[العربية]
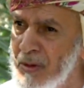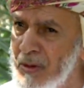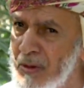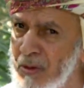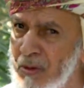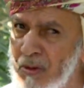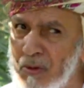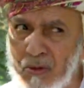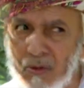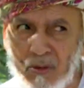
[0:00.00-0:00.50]

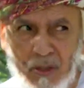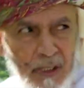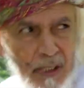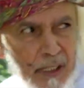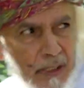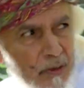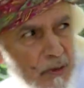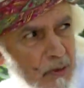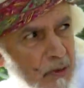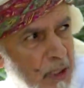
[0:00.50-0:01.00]

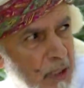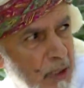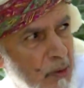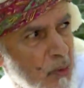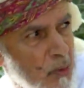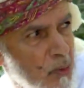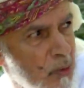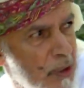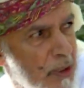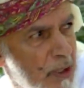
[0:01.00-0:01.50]
والينور اكو
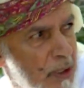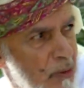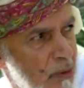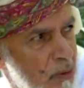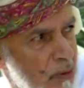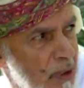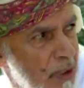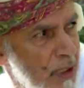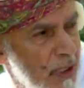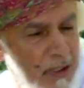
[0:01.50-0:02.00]
وين اكو
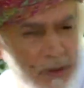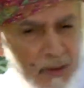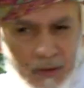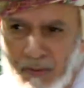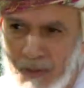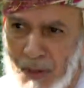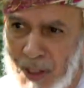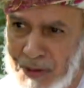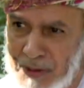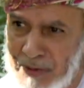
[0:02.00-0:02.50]
لليوم
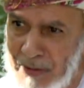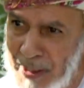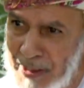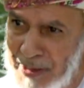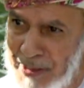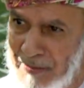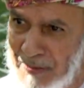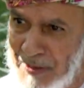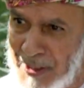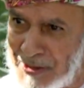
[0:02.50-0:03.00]
باجي بعده
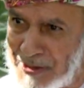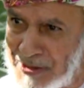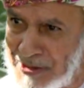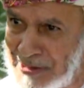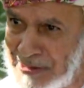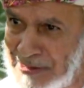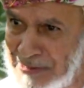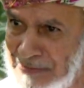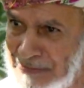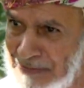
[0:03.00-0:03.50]
باجي
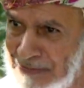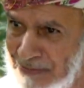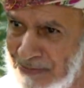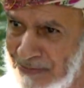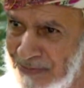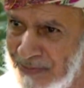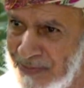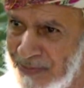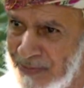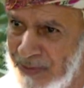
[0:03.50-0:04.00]

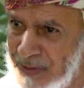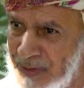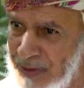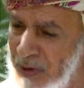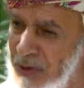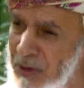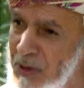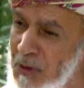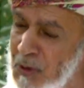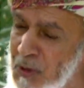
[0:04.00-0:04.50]

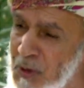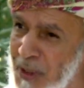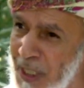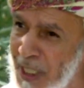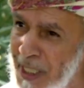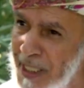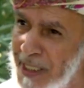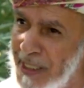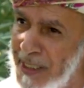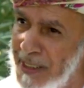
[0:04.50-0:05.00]
يدقونا
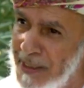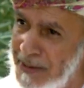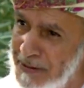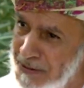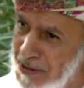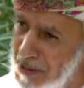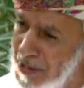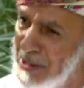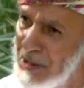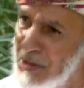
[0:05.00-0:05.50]
عليه
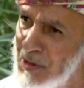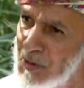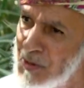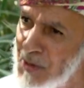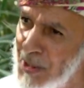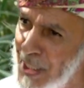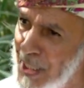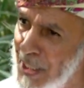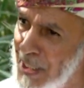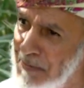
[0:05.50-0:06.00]
ظهرون
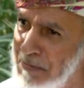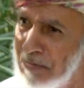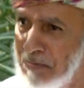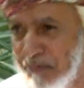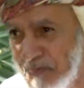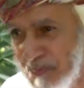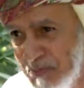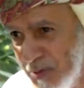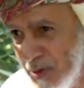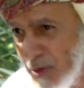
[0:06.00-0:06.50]
الحب
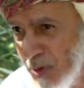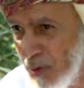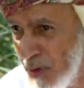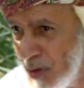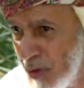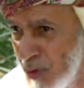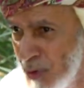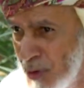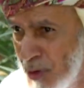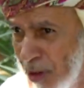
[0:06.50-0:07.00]

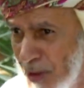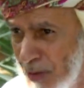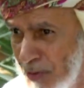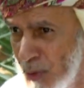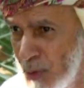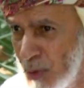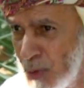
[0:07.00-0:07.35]
ودونا البيوت